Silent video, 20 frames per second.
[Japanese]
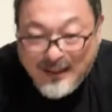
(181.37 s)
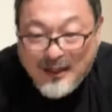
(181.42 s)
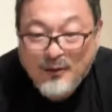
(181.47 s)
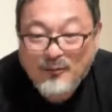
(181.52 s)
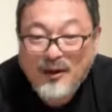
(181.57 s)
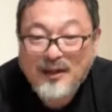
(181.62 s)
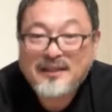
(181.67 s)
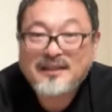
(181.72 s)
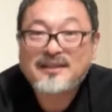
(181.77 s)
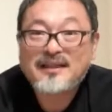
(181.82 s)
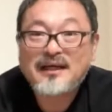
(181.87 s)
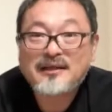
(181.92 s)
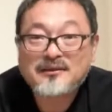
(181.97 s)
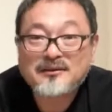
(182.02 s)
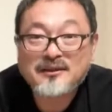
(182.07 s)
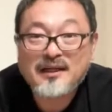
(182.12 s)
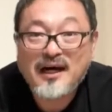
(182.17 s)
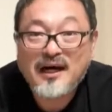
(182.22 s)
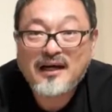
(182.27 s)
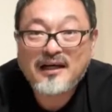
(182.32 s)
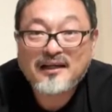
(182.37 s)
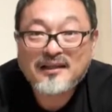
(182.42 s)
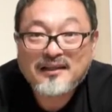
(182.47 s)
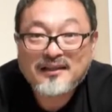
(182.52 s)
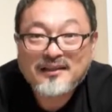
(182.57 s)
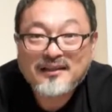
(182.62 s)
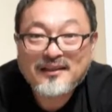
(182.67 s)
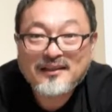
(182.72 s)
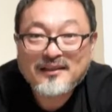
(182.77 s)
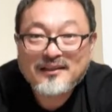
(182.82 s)
か脇役が
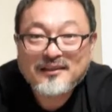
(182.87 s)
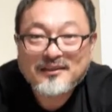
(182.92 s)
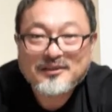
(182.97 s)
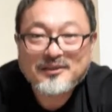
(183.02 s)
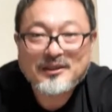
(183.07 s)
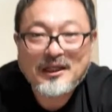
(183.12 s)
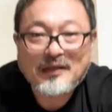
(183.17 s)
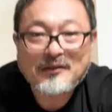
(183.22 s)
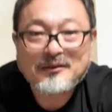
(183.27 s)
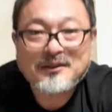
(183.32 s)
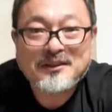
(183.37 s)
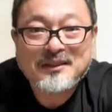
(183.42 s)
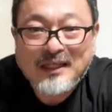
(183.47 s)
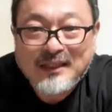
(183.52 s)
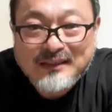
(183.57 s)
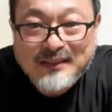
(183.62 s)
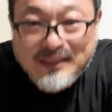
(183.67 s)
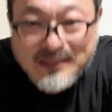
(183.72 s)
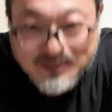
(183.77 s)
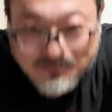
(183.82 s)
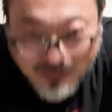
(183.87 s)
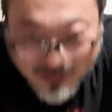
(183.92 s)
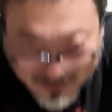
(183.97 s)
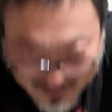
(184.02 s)
主役になってしまっ